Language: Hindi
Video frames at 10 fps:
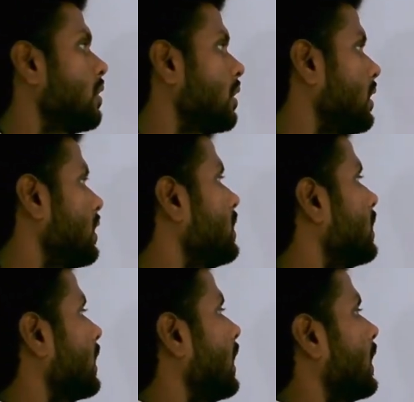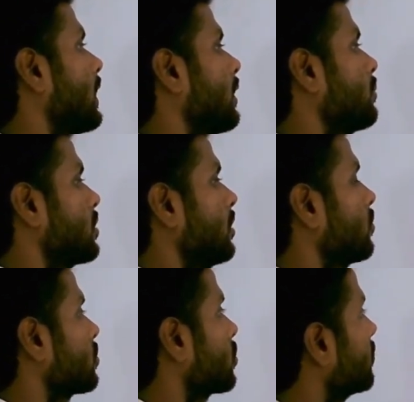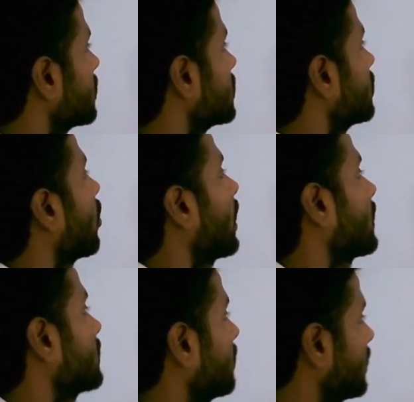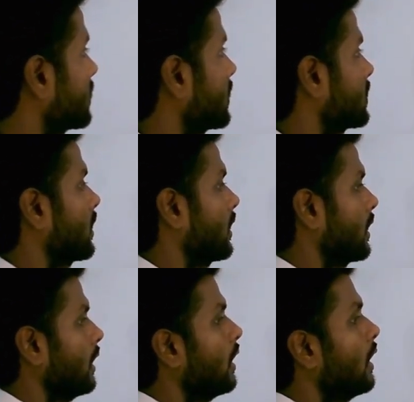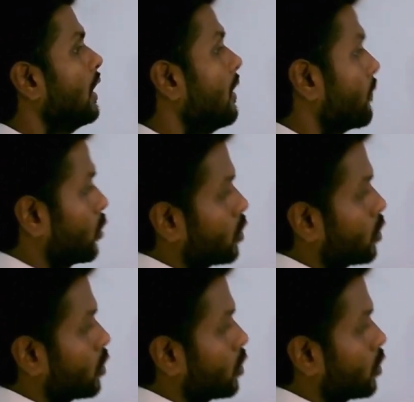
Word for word: तीन रिलेटेड टर्म्स हैं उसको हम किसी और लेक्चर में डिस्कस करेंगे तो जो